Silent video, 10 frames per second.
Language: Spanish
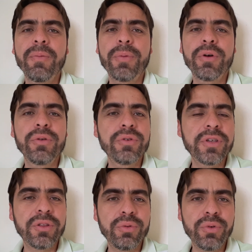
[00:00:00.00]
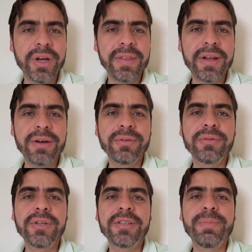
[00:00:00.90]
produce tú, genera
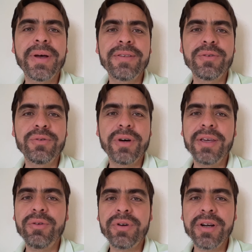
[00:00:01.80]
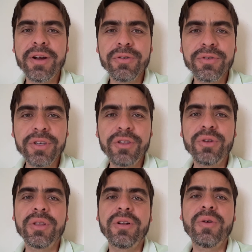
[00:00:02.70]
un espacio ahí, un
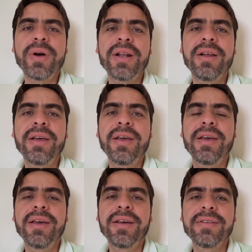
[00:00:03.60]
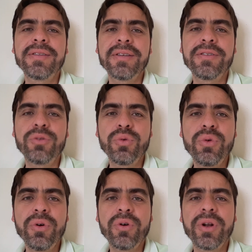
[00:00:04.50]
rinconcito en el cual estés
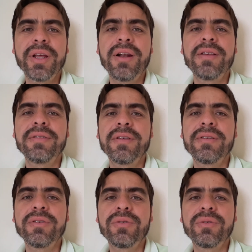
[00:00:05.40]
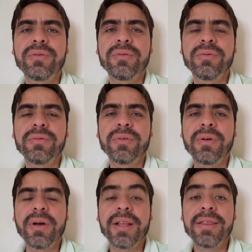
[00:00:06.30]
tú con Él, estés con,
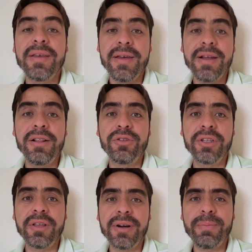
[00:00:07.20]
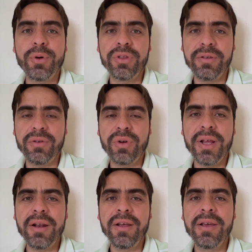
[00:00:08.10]
ante Él, donde te reportes con
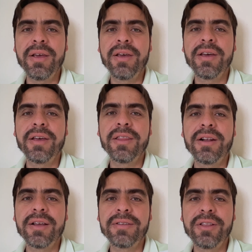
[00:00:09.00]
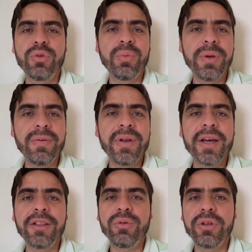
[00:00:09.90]
Él en el que esté tu
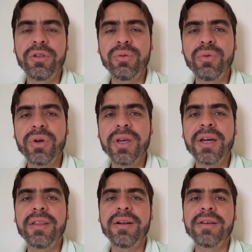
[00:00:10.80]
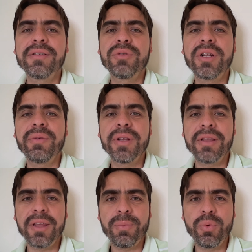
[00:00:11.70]
Biblia, tu liturgia, en el que esté una
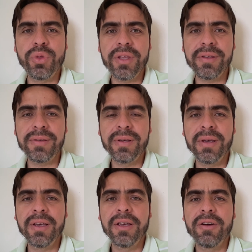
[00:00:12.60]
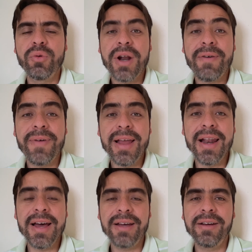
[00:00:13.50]
libreta de apuntes, una
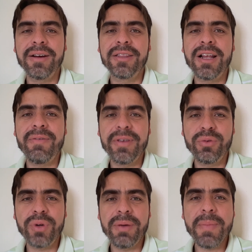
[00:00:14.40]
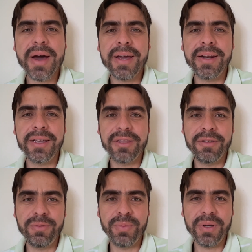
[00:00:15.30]
vela, tal vez una imagen que te
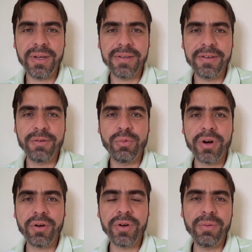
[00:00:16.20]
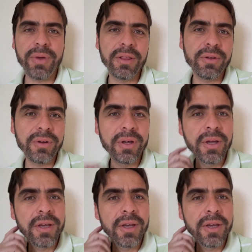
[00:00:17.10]
inspire así como recogimiento